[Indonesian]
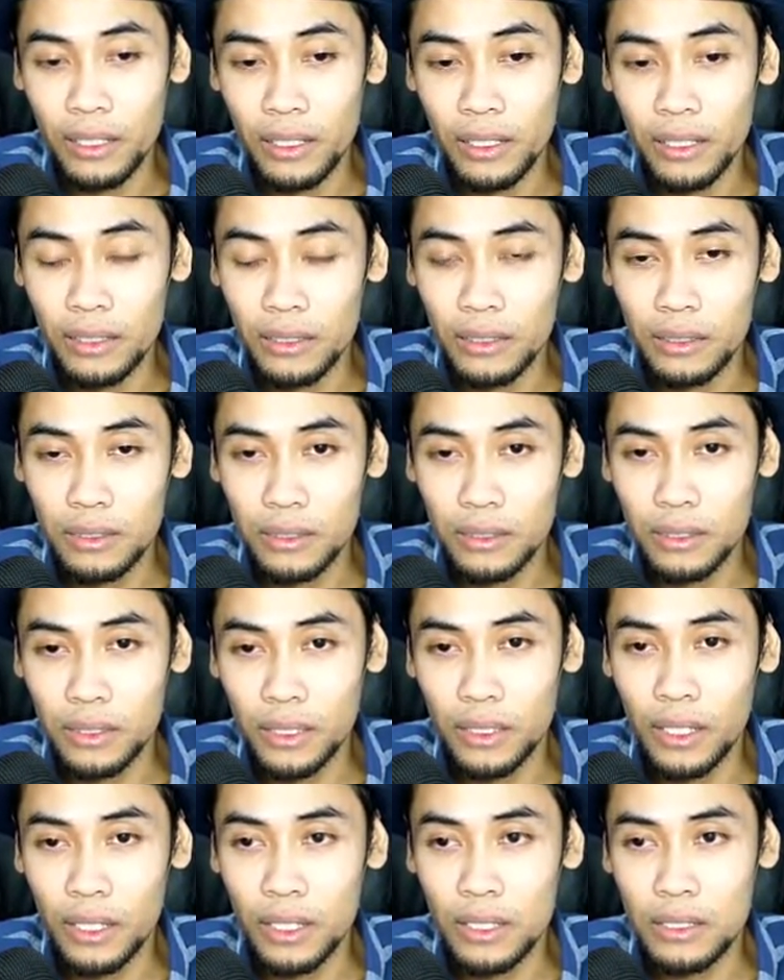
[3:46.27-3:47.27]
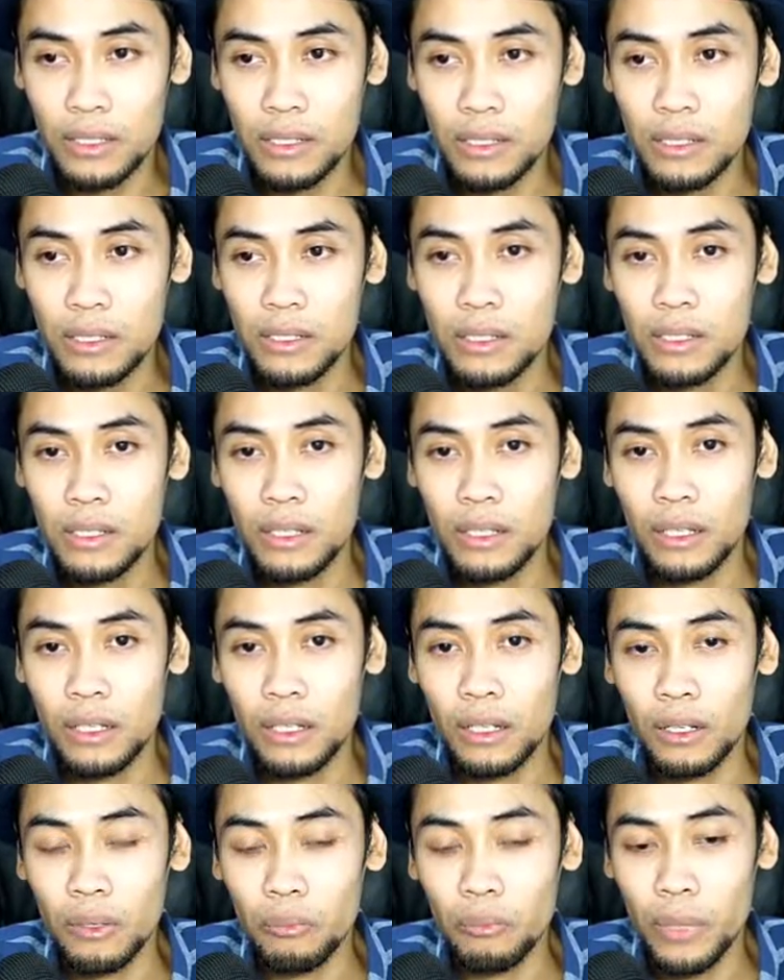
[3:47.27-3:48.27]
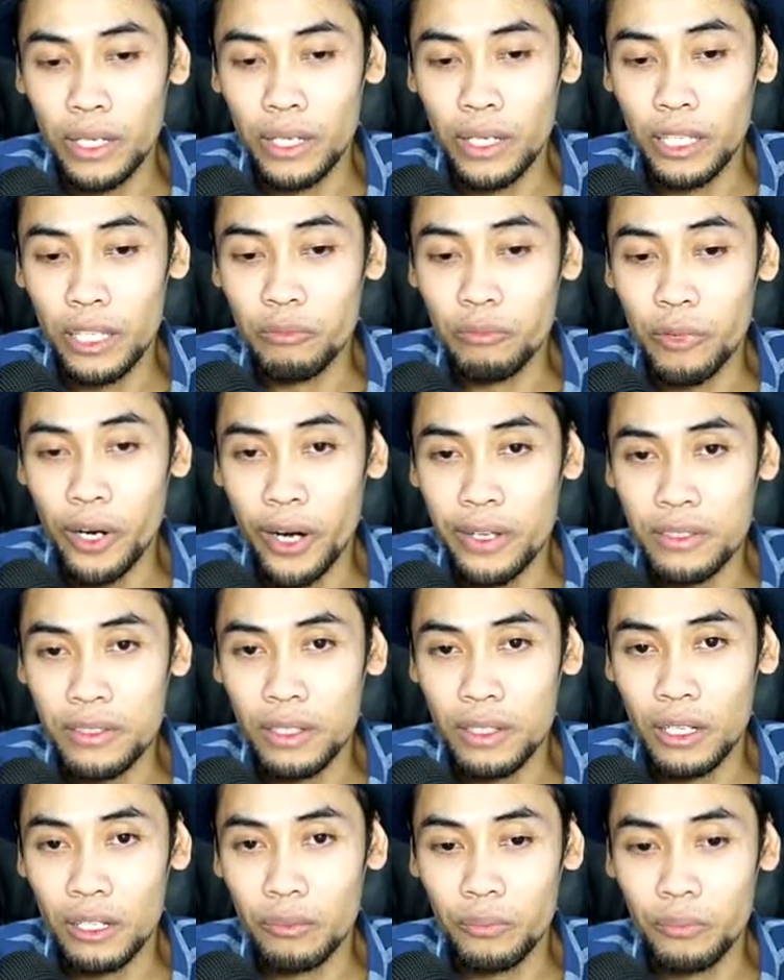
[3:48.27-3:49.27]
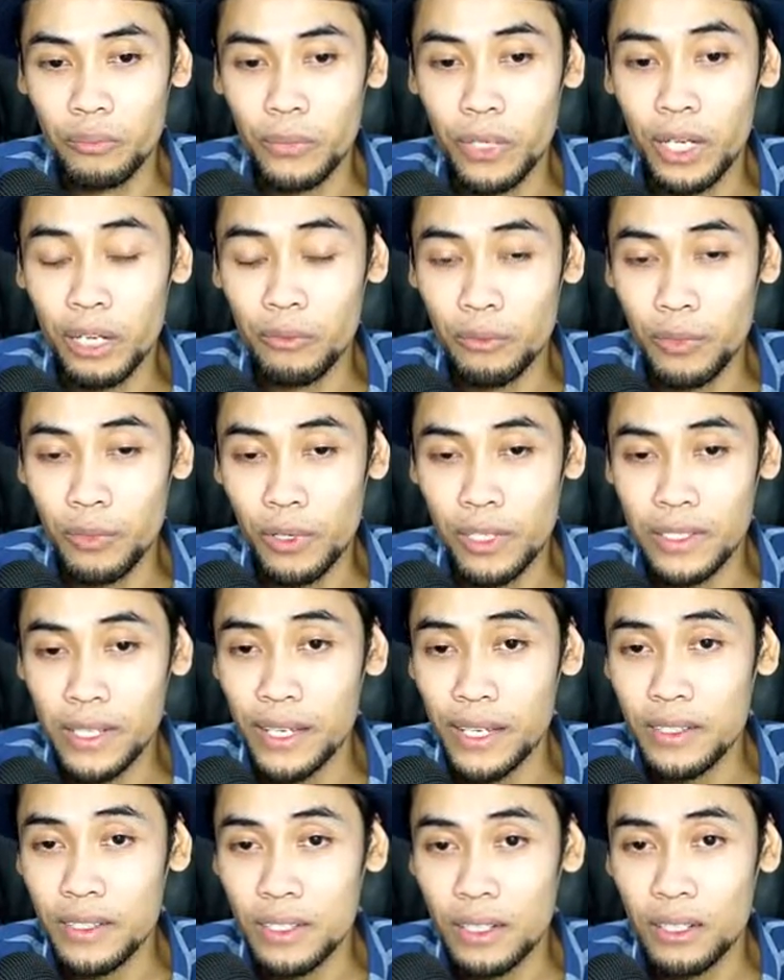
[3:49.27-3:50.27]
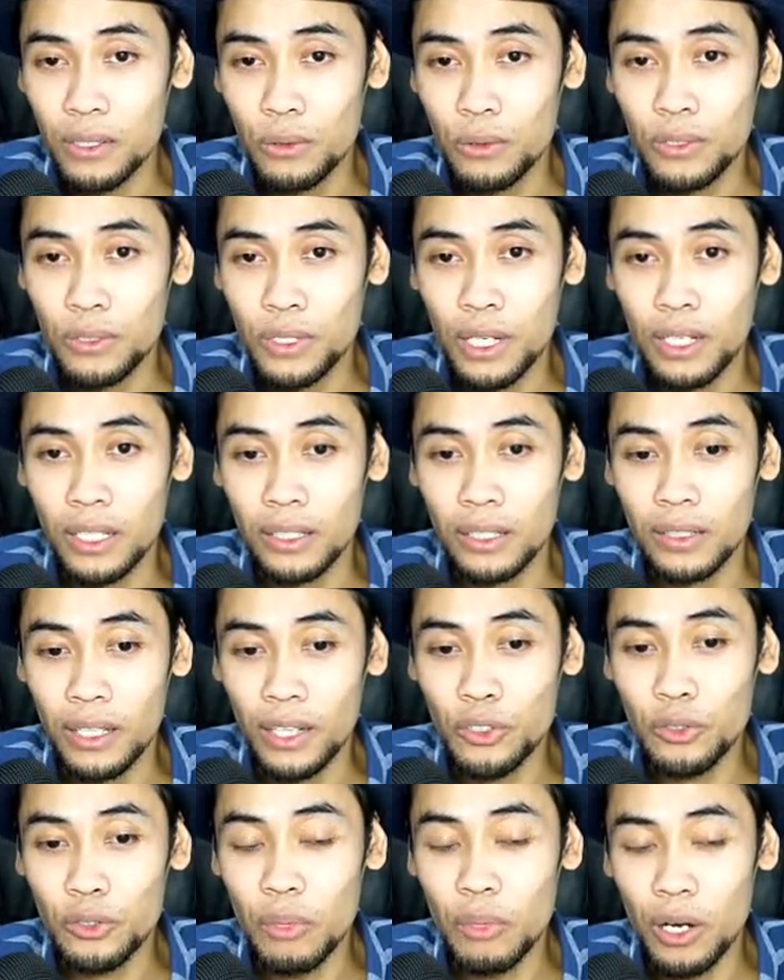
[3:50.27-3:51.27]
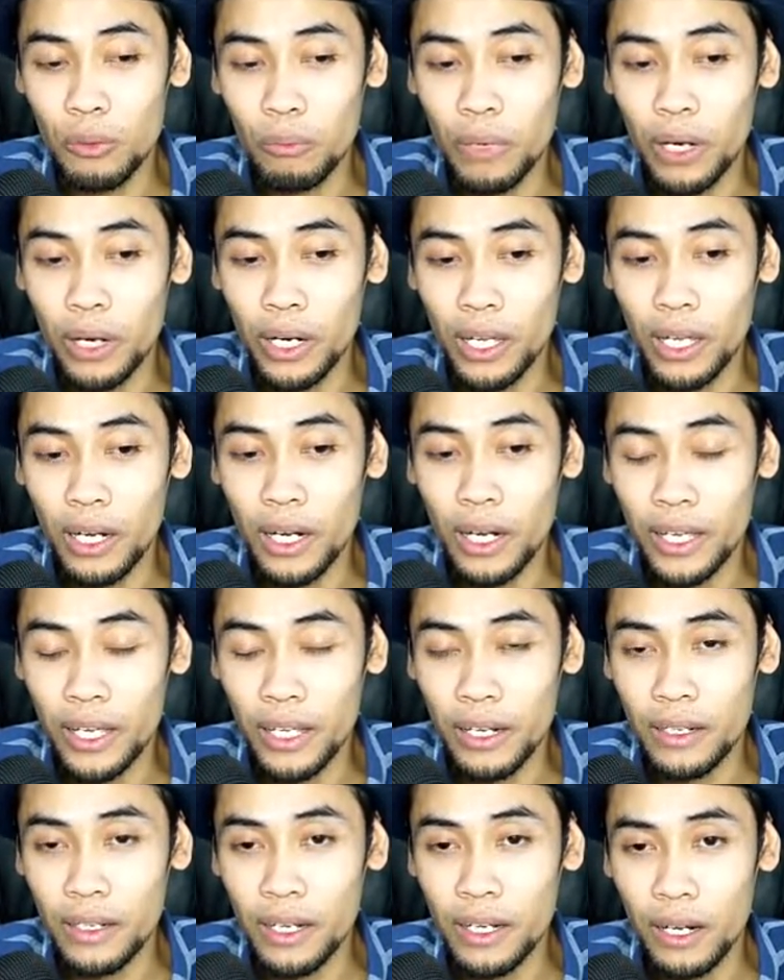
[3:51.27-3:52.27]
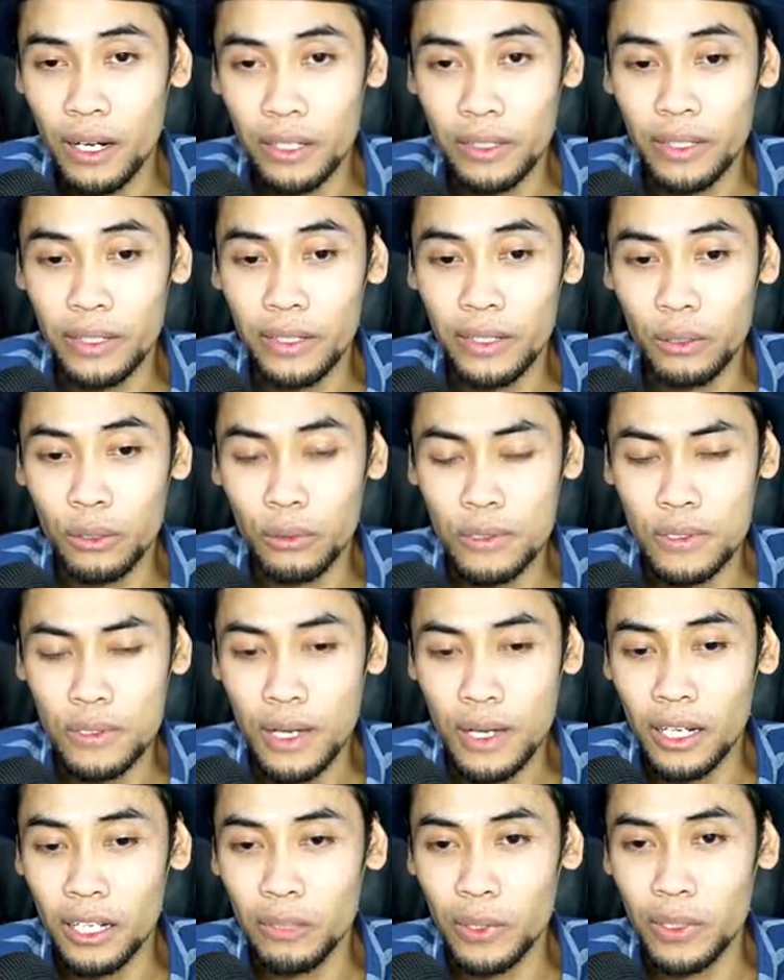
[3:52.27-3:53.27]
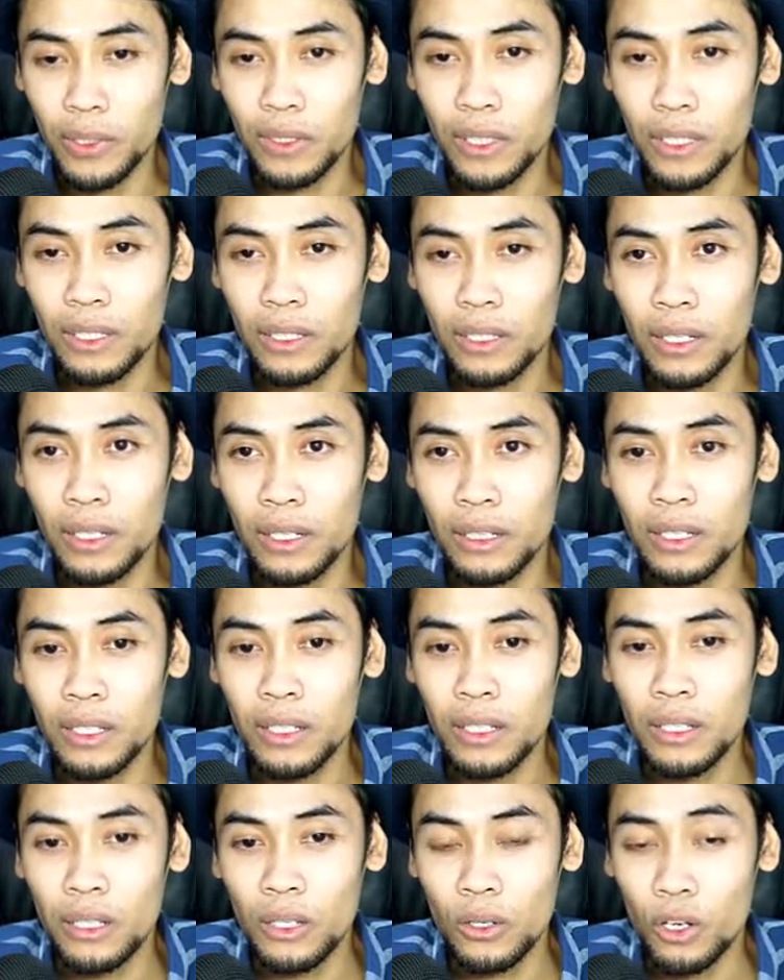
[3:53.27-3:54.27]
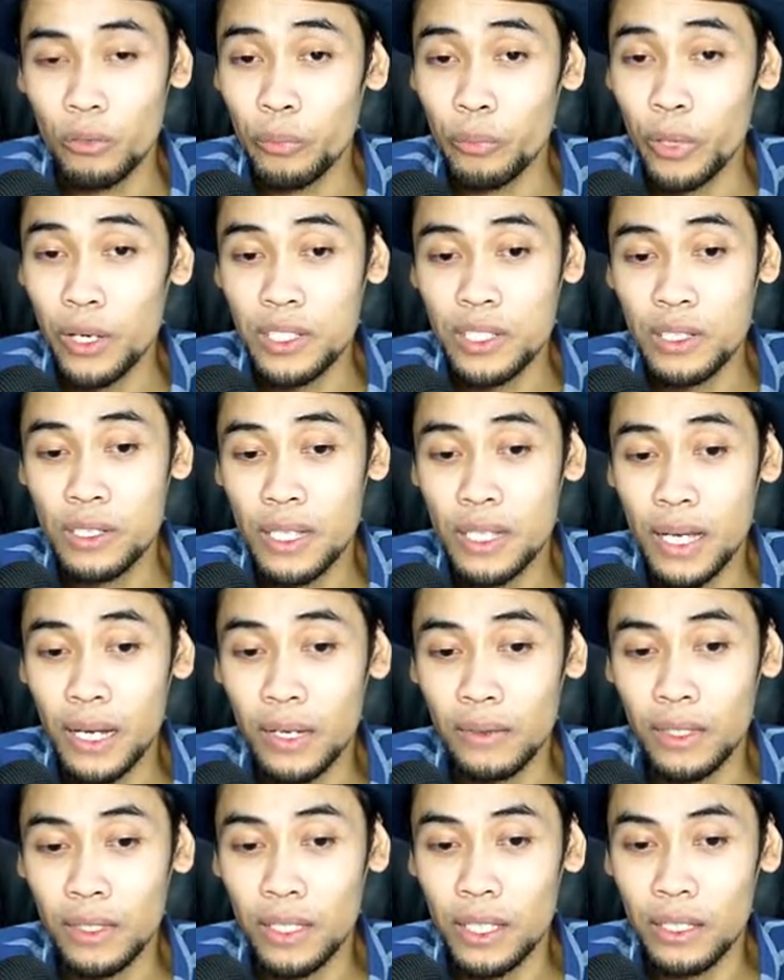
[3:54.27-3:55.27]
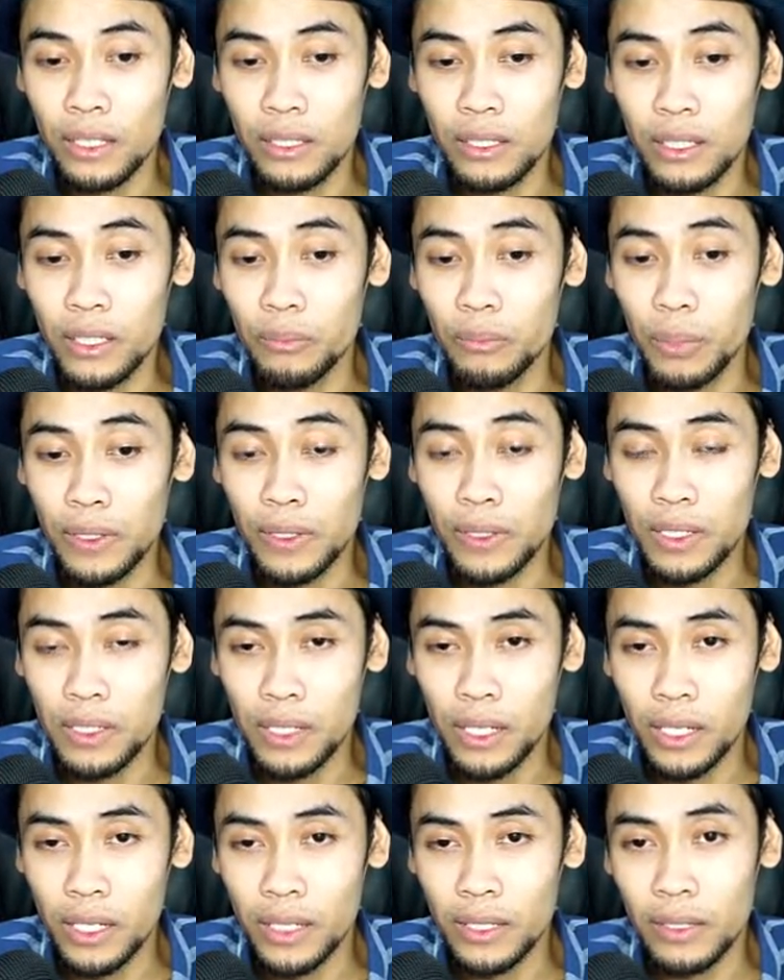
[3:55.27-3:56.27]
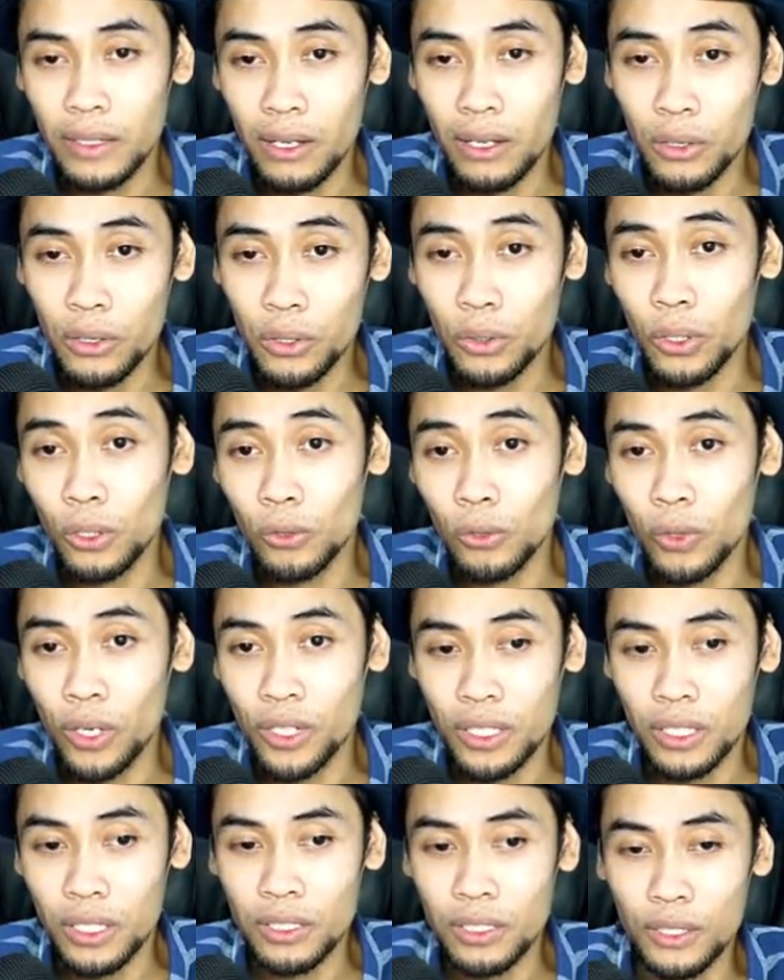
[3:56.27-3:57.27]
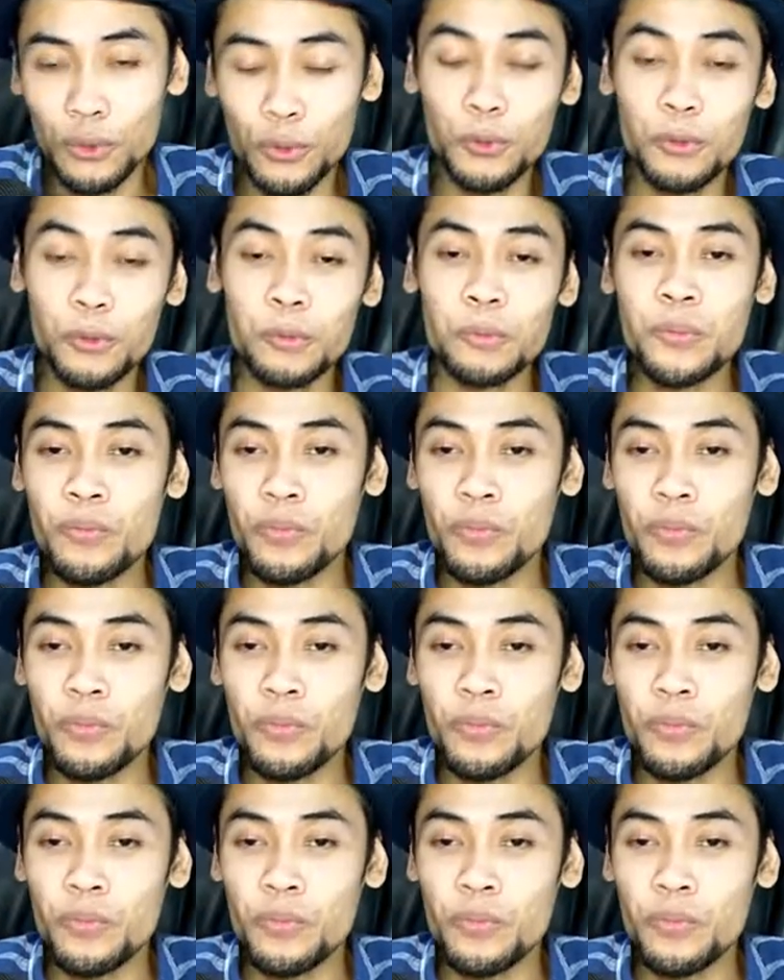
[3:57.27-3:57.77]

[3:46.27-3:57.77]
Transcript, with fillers: Nah, kita uh, bagi advice, ad, advertiser itu sangat tahu bahwa bagian akhir dari artikel itu sangat penting dan konversinya sangat tinggi. Jadi penting sekali kita taruh call to action di situ.